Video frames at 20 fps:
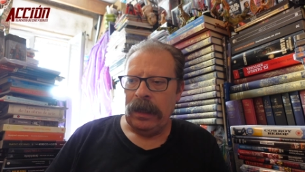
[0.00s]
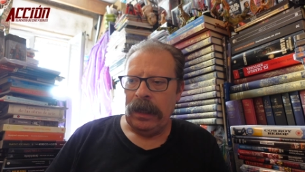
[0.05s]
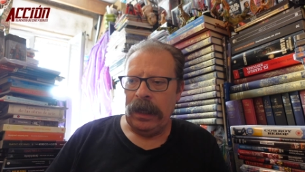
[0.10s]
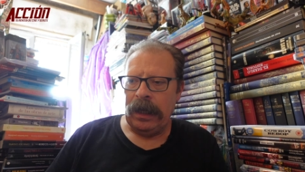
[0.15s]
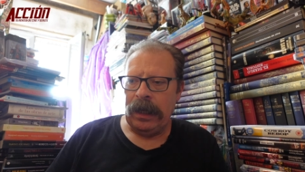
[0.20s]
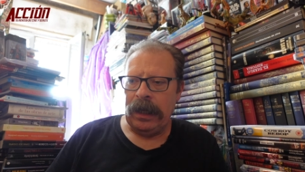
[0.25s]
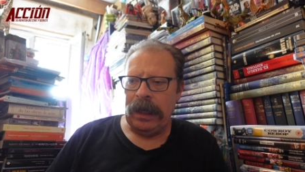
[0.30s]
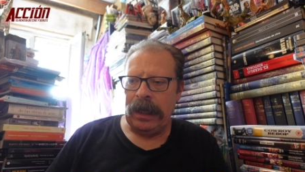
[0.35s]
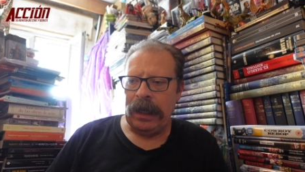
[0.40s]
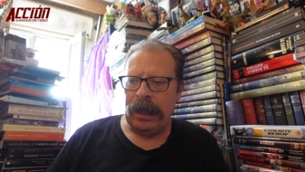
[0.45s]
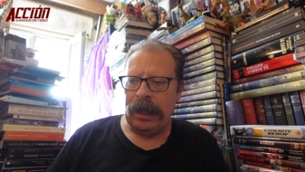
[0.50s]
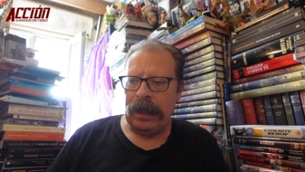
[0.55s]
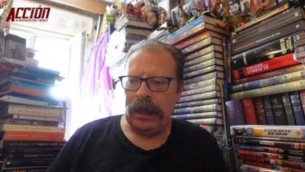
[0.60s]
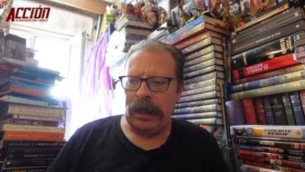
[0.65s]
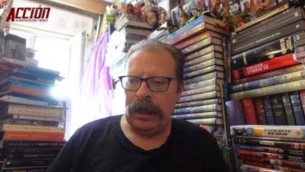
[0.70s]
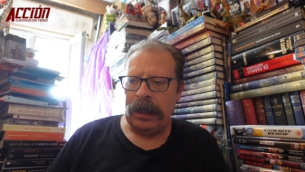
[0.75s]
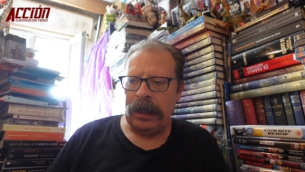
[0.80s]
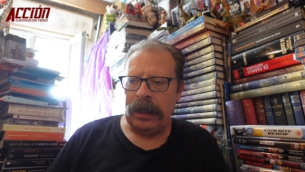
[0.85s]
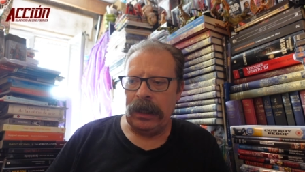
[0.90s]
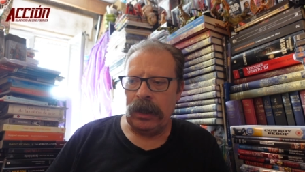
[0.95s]
Eh,
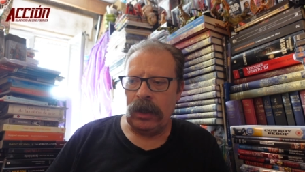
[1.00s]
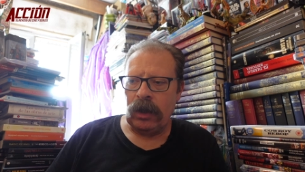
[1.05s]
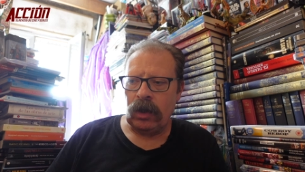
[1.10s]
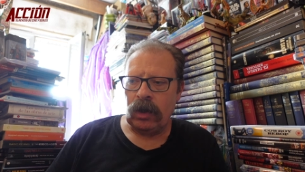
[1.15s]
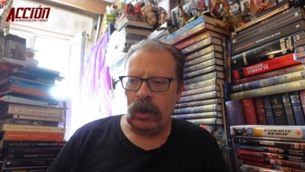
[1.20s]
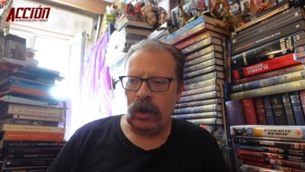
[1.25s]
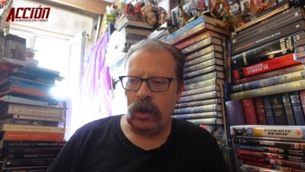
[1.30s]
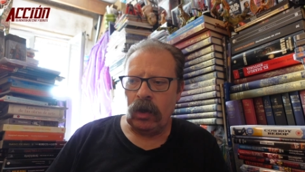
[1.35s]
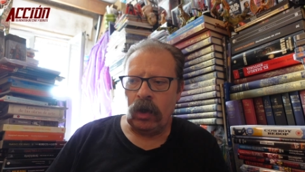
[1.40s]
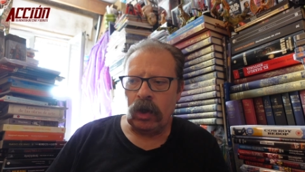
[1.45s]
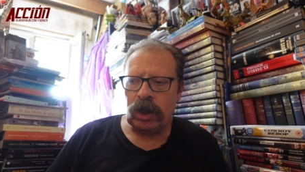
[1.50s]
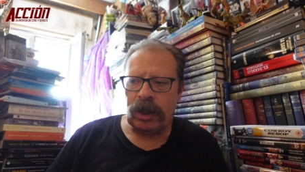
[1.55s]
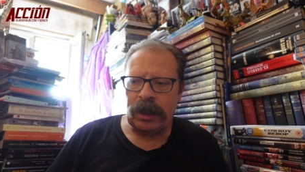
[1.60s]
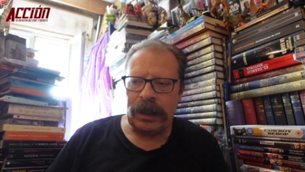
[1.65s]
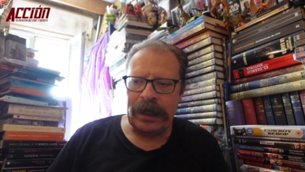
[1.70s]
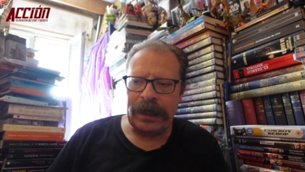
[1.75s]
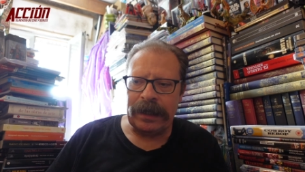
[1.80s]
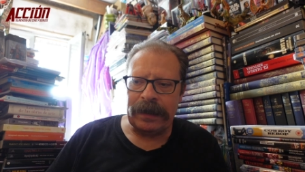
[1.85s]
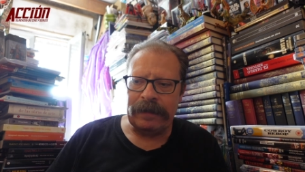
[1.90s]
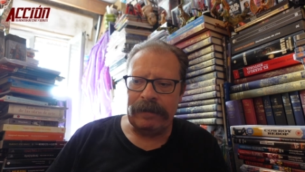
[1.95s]

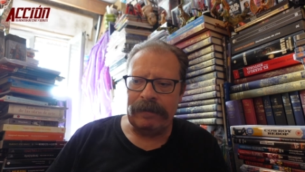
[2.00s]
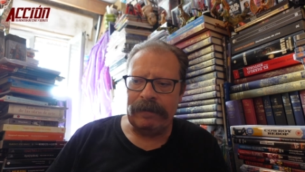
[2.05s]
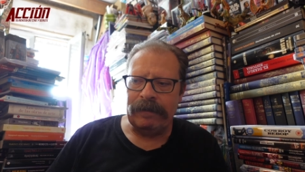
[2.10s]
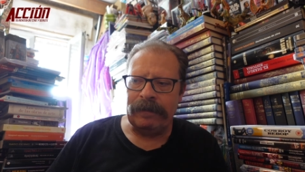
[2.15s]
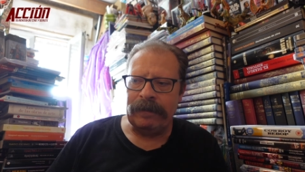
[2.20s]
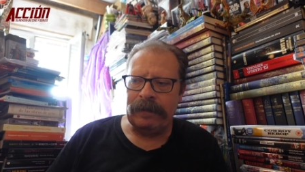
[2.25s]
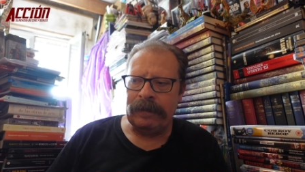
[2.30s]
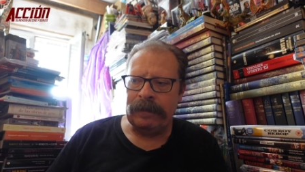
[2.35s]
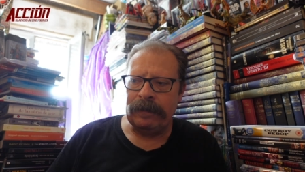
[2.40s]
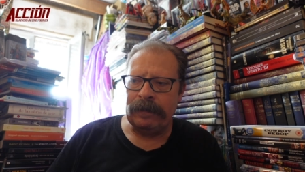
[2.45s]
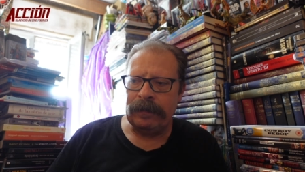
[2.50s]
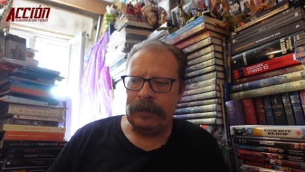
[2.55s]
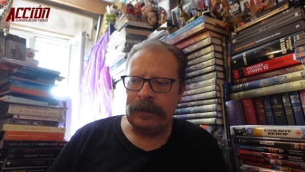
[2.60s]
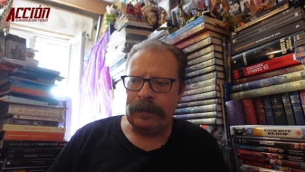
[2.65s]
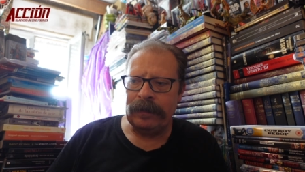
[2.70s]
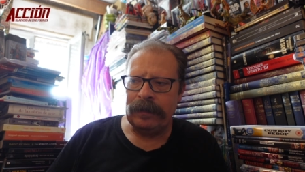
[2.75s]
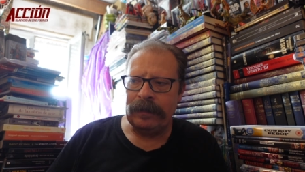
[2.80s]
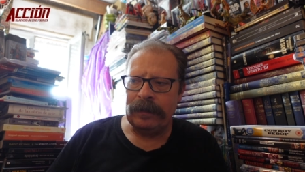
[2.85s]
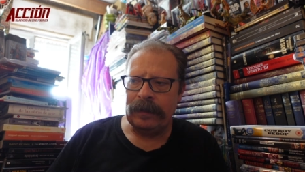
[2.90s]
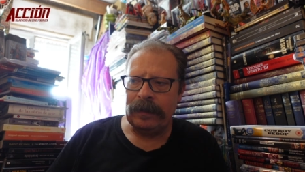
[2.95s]
Cosner
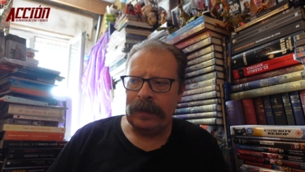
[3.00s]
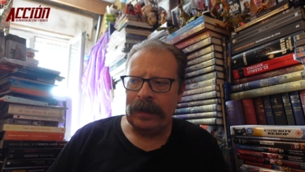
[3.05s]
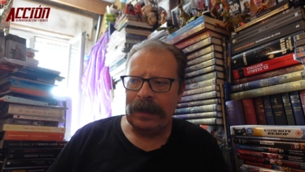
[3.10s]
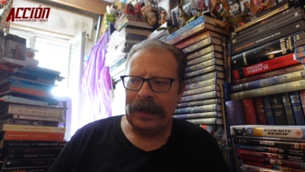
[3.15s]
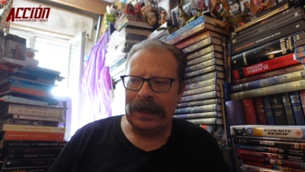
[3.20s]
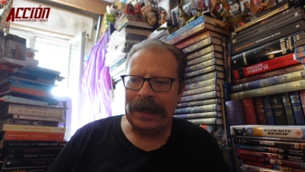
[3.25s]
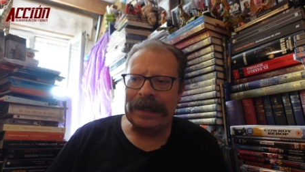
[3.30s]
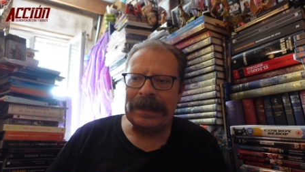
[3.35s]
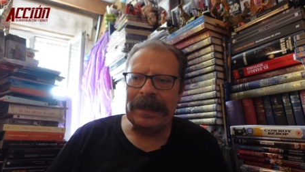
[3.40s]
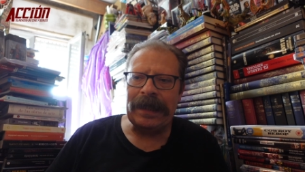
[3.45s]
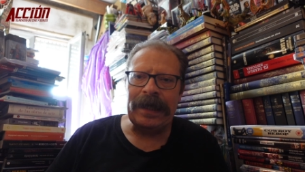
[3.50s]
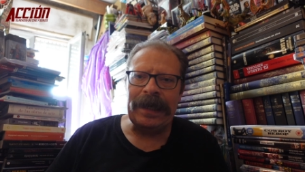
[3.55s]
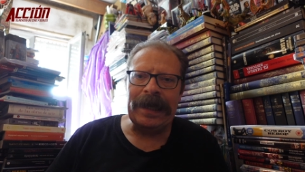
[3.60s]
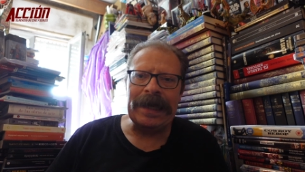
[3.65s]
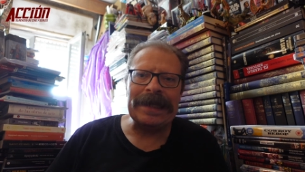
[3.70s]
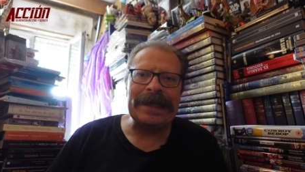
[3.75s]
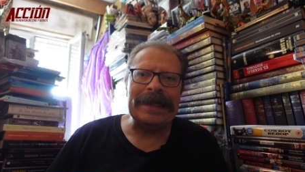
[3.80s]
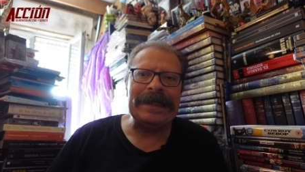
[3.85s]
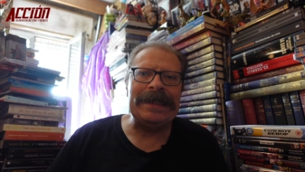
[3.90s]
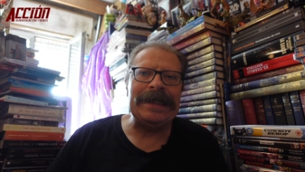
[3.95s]
mm, casi
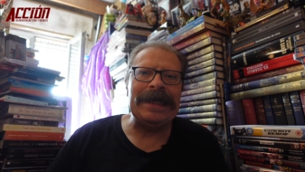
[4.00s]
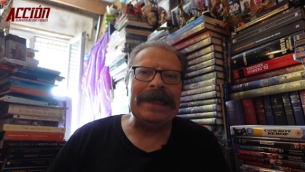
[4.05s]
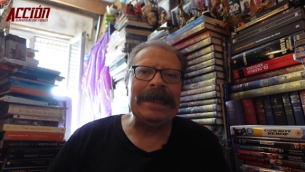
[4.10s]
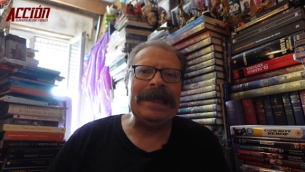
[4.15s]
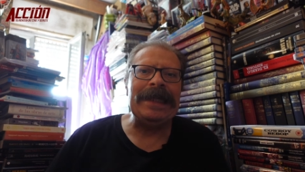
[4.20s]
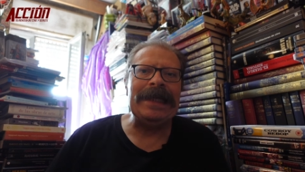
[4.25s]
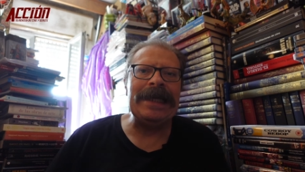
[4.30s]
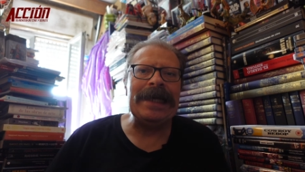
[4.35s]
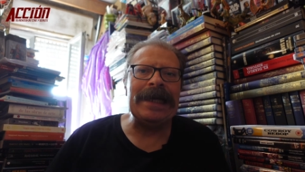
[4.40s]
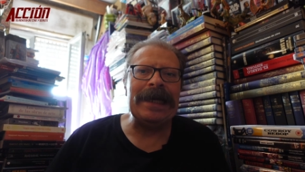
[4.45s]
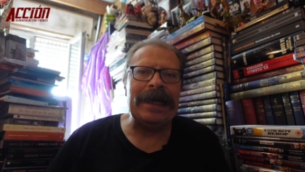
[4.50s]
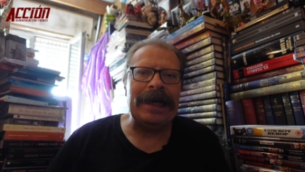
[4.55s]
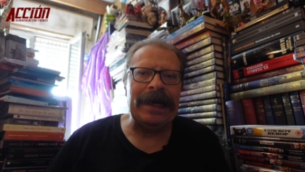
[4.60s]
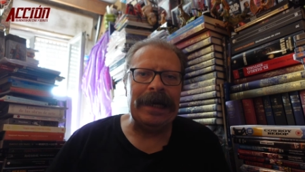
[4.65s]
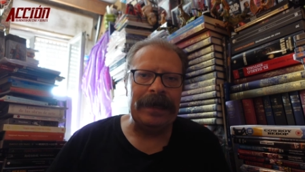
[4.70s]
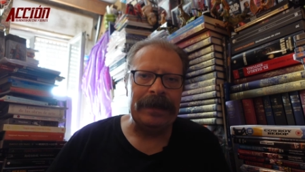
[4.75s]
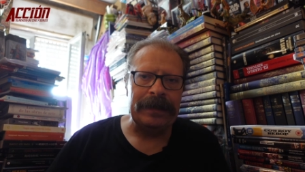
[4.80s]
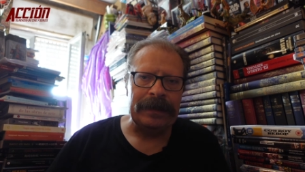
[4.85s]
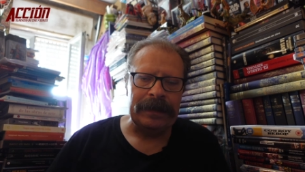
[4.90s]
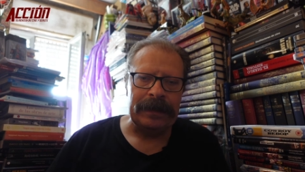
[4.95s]
diría que se
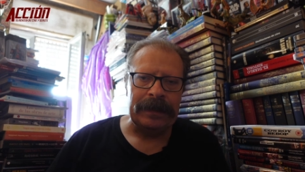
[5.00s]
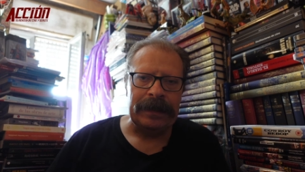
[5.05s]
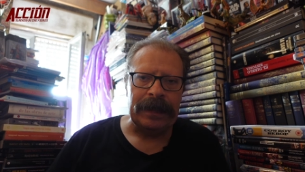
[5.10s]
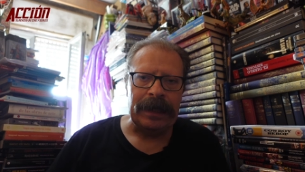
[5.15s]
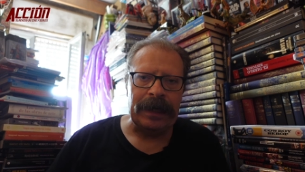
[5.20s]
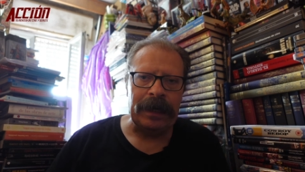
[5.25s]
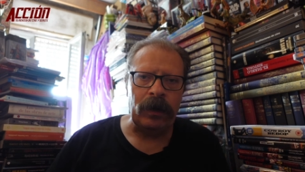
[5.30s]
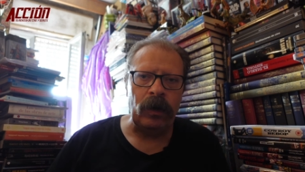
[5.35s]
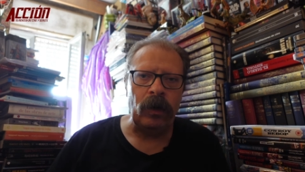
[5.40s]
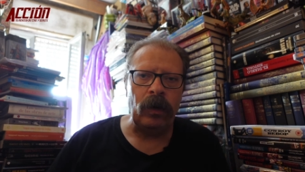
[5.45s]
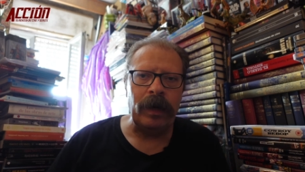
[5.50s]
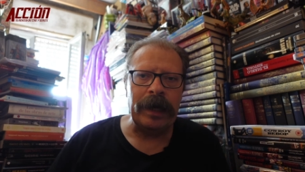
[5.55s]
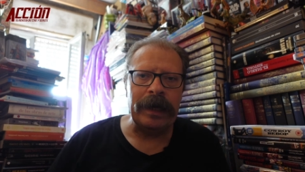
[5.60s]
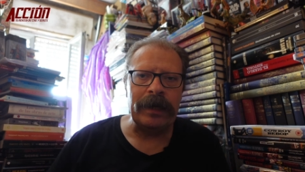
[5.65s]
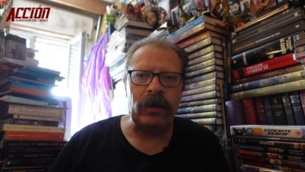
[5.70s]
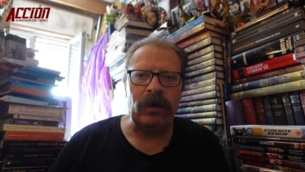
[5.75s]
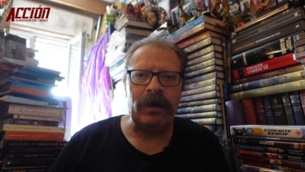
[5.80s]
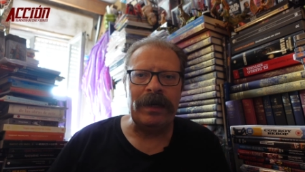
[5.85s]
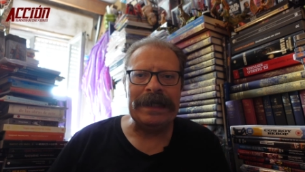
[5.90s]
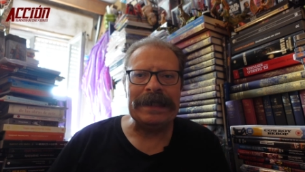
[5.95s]
niega a jugar
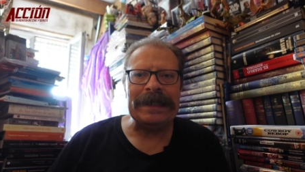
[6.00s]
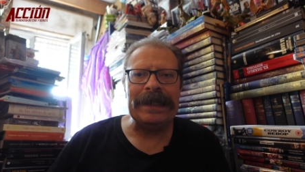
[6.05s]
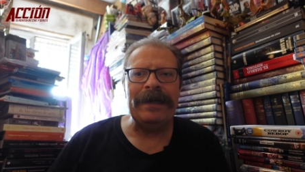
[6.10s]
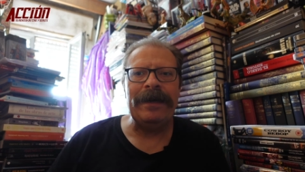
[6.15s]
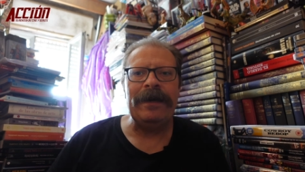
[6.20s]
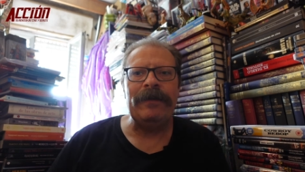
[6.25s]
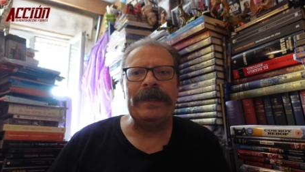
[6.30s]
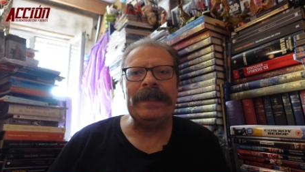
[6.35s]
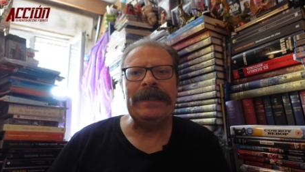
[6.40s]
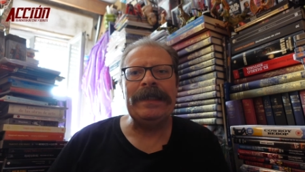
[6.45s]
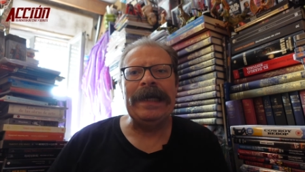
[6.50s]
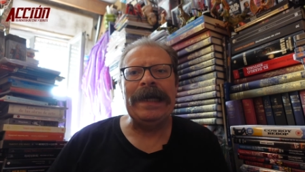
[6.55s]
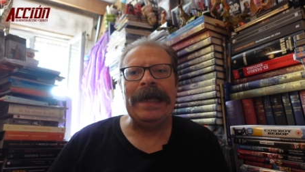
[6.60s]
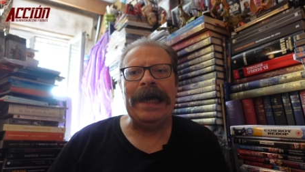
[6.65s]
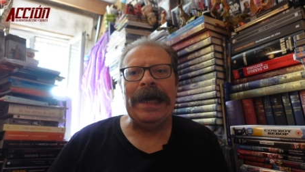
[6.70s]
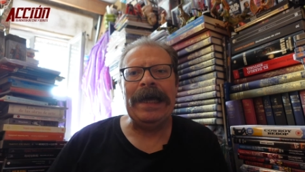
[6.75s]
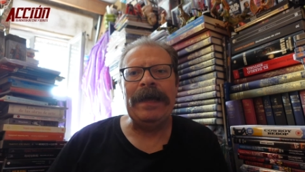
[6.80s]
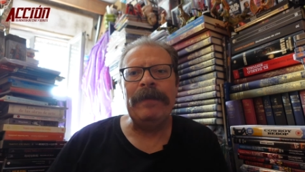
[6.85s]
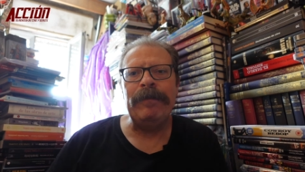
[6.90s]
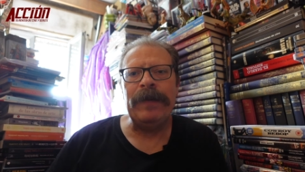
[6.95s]
con las claves de
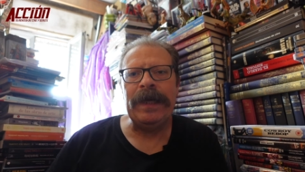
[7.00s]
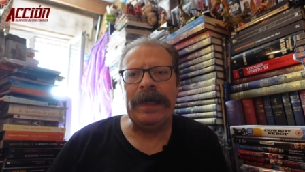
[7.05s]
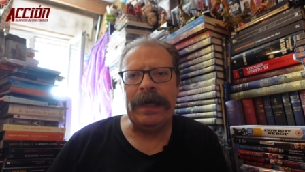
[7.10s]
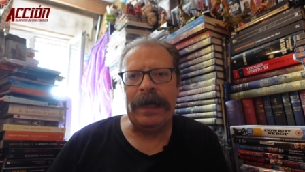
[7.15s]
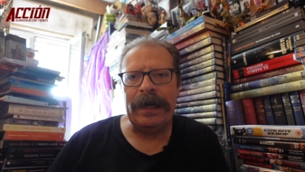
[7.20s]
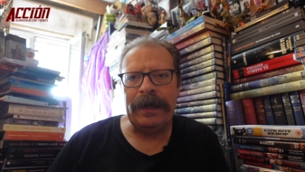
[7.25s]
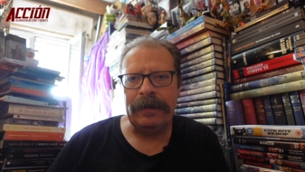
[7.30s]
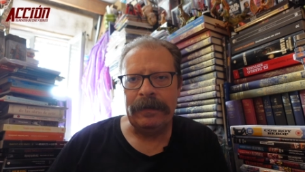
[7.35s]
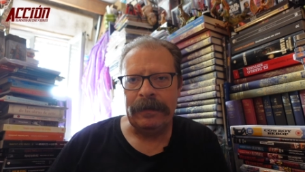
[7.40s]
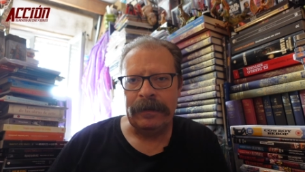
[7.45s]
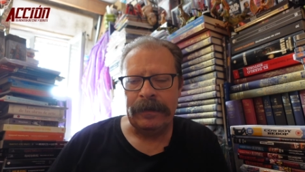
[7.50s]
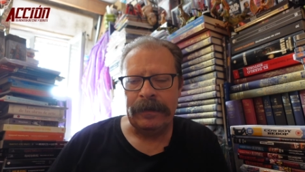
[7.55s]
la épica,